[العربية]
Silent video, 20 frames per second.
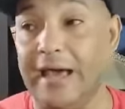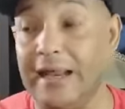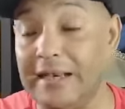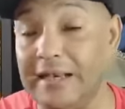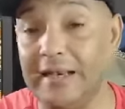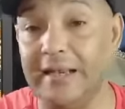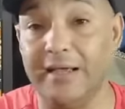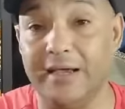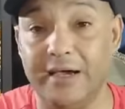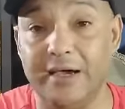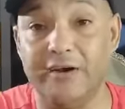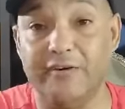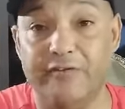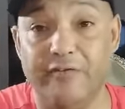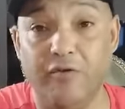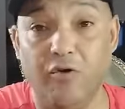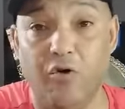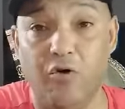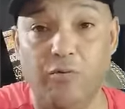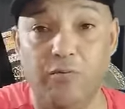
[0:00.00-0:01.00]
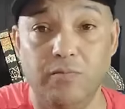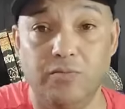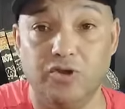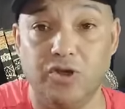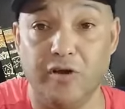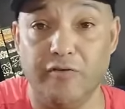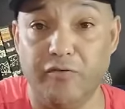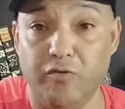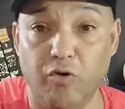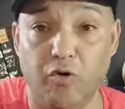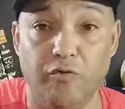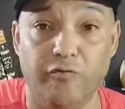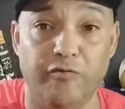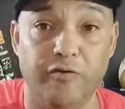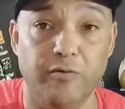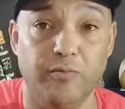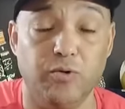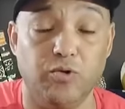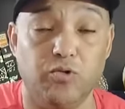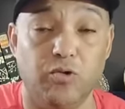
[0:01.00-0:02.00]
عن عرفوهم شافوهم
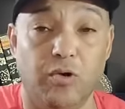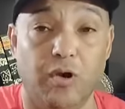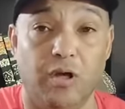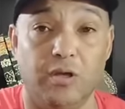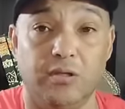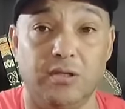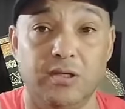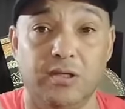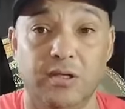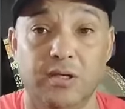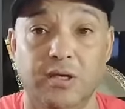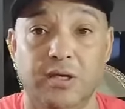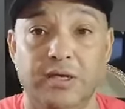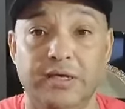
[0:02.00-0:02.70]
في البطولات